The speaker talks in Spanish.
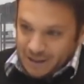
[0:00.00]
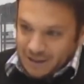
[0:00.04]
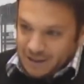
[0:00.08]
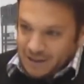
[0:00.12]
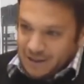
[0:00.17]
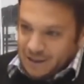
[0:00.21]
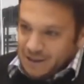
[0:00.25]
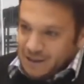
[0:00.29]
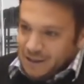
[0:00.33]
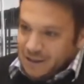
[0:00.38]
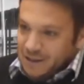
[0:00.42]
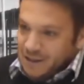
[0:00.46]

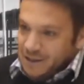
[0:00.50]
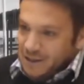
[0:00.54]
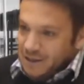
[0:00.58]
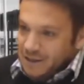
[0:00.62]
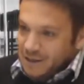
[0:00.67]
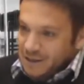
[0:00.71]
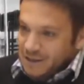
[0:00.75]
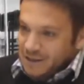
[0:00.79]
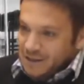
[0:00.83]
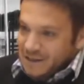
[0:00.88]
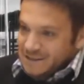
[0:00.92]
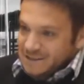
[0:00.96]

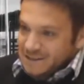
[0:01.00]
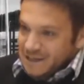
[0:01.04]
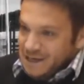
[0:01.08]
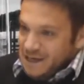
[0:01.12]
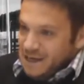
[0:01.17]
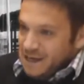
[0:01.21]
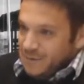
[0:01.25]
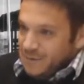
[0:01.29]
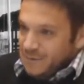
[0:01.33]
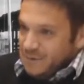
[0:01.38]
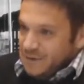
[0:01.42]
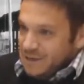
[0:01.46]
de,
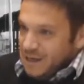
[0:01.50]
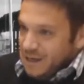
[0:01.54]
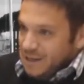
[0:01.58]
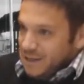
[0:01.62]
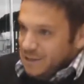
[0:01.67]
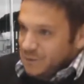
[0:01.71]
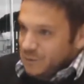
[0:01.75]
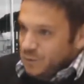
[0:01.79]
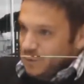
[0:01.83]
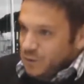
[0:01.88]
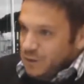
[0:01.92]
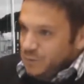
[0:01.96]
ser la capital
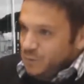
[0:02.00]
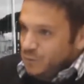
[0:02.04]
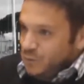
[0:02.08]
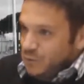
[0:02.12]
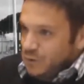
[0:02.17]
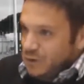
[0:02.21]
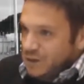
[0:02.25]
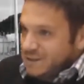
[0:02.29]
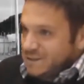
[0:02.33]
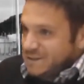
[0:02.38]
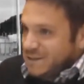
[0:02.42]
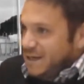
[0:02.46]
del
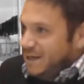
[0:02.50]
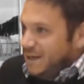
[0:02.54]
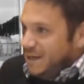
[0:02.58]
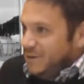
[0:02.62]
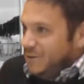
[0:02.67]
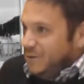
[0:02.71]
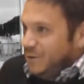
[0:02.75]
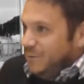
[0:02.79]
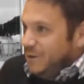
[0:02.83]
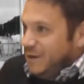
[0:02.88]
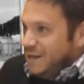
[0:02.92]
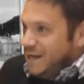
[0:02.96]
turismo quizás
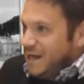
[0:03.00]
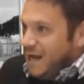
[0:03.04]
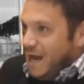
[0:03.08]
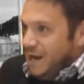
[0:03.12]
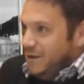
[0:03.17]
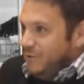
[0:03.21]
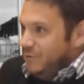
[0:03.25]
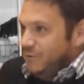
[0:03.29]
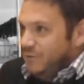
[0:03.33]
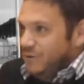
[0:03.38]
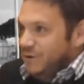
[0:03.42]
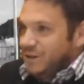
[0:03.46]

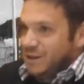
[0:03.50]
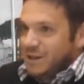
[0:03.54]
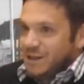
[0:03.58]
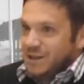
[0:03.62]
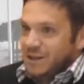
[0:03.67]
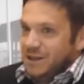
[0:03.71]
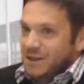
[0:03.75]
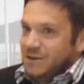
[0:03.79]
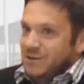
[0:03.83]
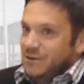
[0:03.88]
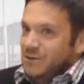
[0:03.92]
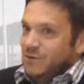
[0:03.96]
latinoamericano,
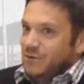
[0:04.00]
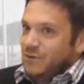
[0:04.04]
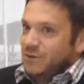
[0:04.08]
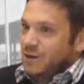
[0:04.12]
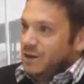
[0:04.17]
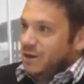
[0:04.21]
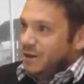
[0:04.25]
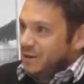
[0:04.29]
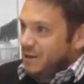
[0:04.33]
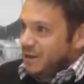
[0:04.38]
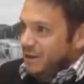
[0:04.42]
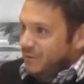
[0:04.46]
entendiendo
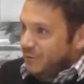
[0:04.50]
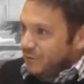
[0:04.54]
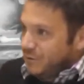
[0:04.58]
de,